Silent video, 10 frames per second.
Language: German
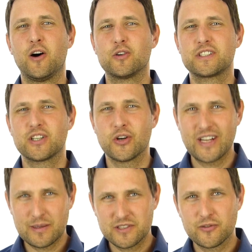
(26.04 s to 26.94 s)
Und genau
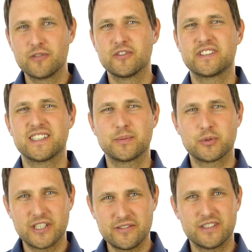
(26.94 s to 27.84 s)
damit wollen wir uns jetzt
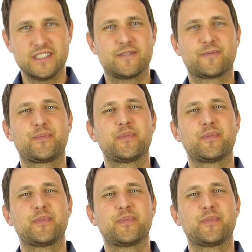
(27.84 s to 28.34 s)
beschäftigen.